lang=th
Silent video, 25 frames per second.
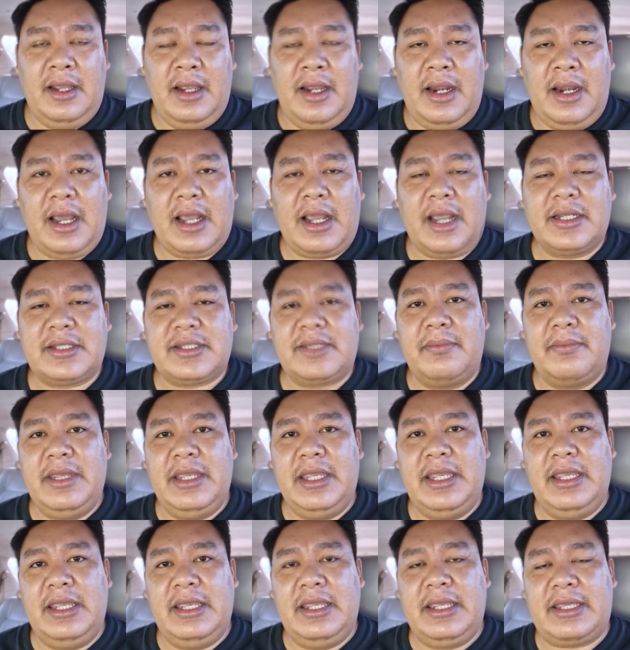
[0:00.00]
แล้วก็จะ
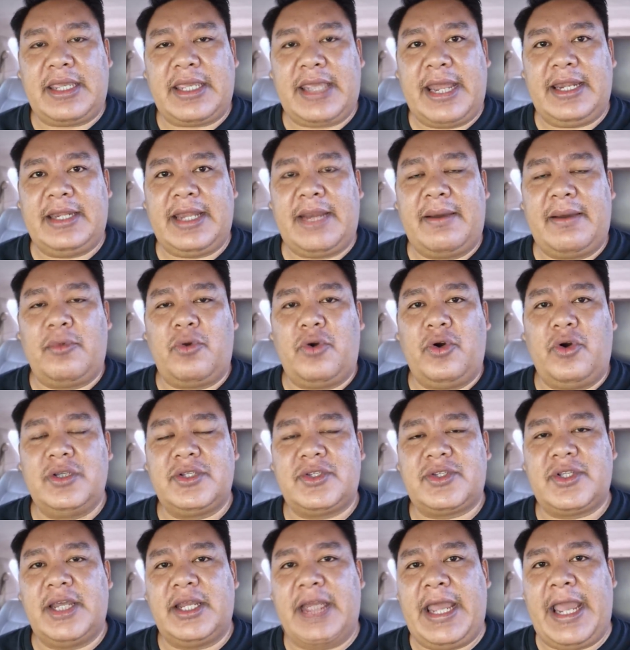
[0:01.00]
มีแกนนำคน
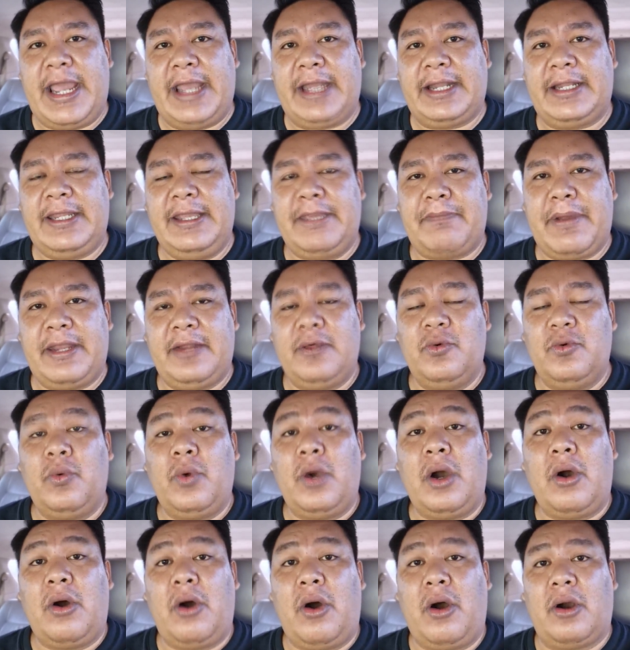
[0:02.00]
เสื้อแดงที่เป็น
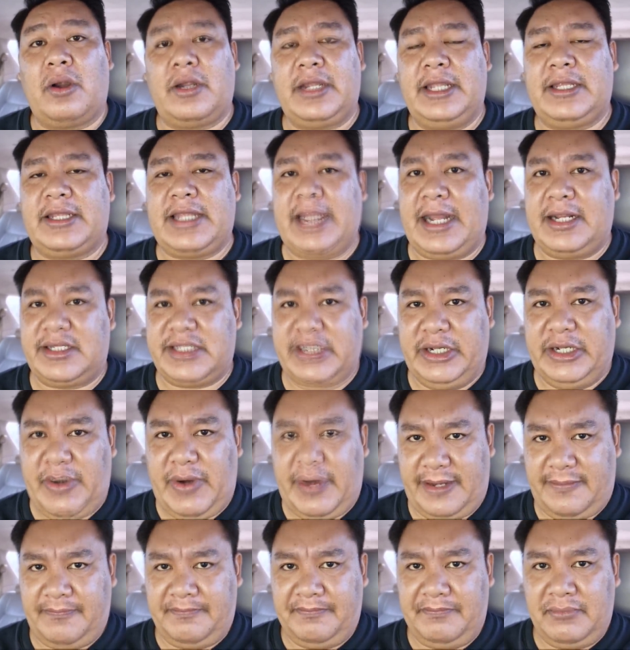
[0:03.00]
หัวหอกในต่างจังห
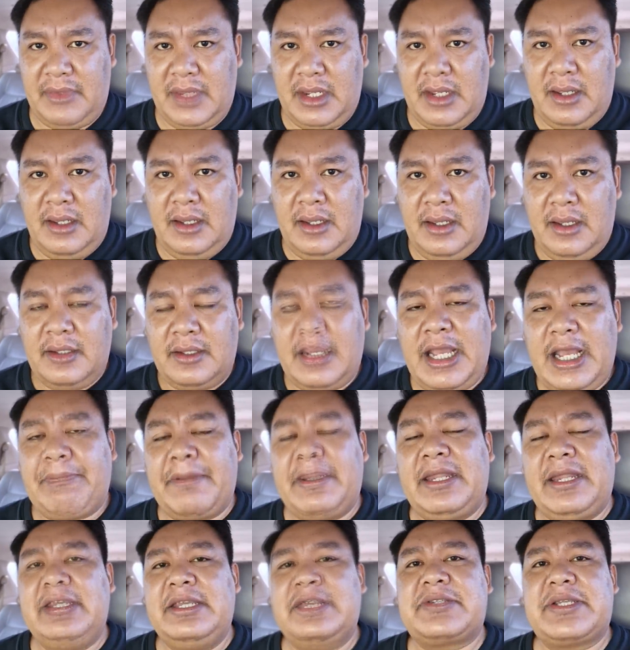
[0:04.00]
วัด ถ้า
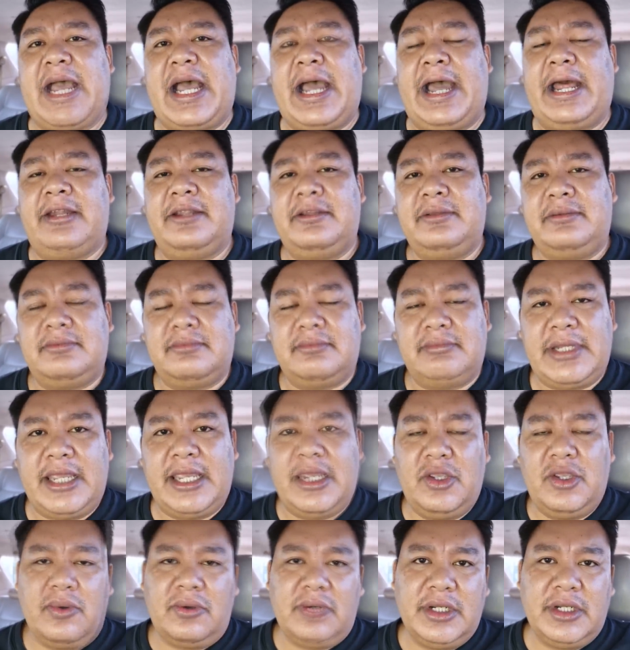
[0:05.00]
เป็นอีสานใน
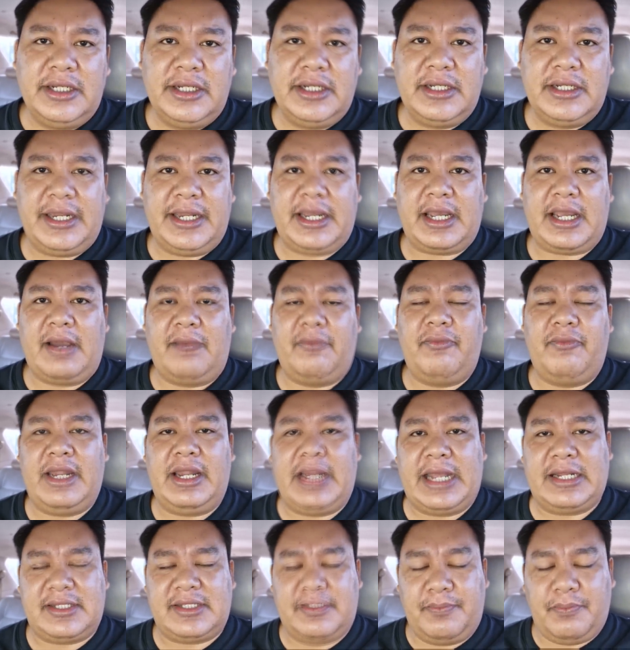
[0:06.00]
ยุคหนึ่งเนี่ยนะครับ เว
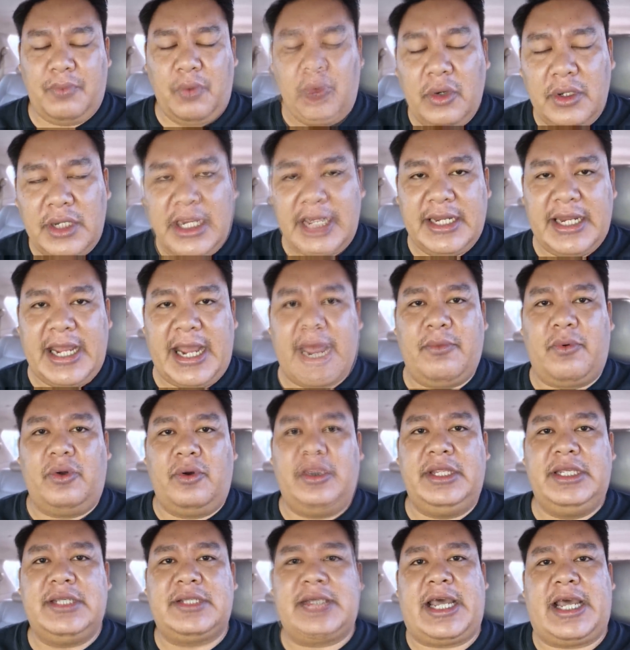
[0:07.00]
ลาจะพูดในนามค
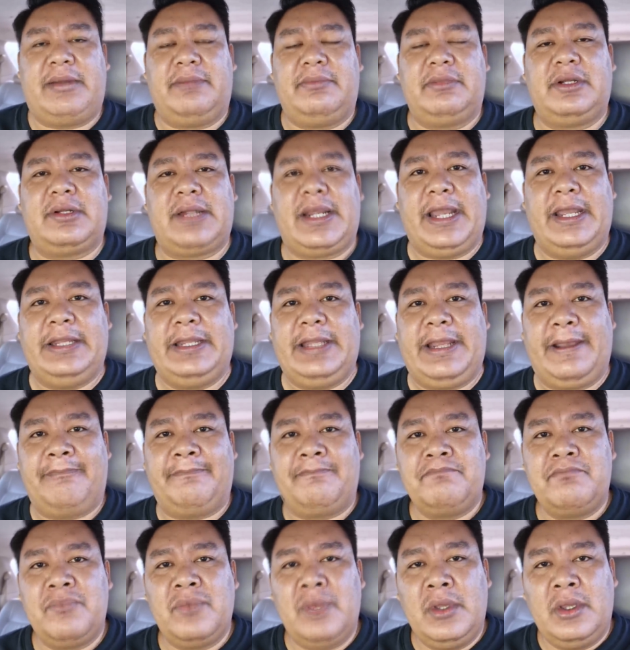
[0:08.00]
นอีสานเมื่อไหร่เนี่ย
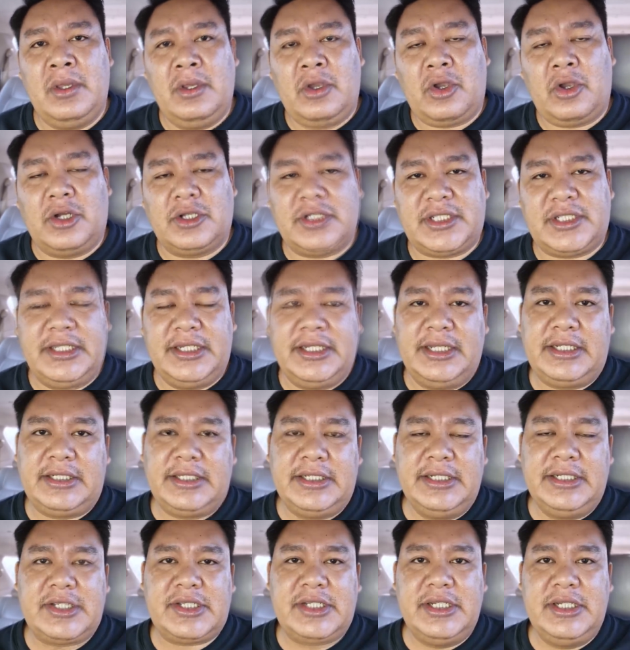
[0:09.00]
ก็จะนึก
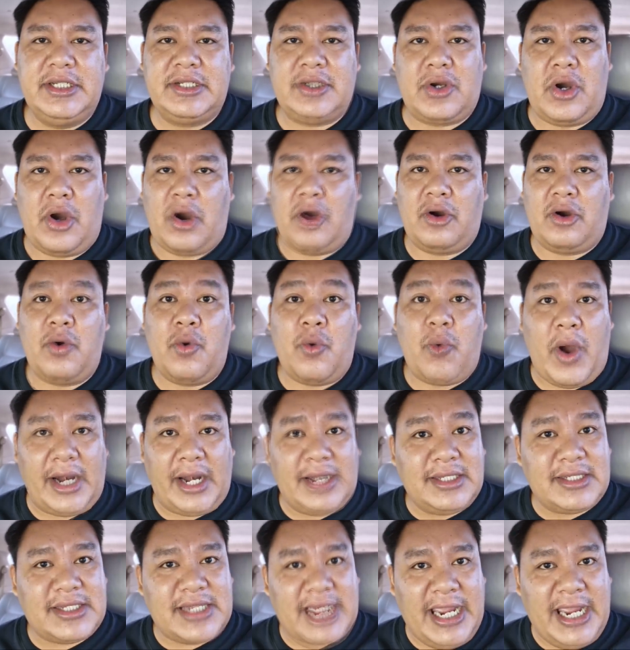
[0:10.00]
ถึงชื่อของขวั
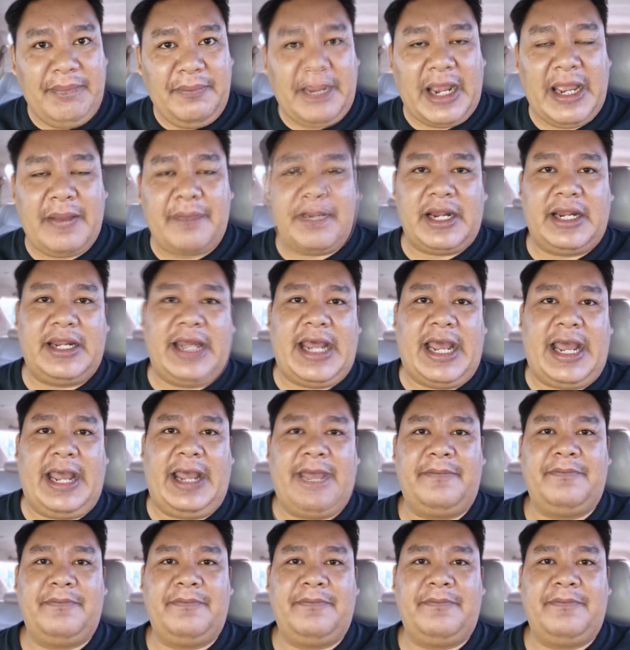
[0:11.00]
ญชัยไพพระดา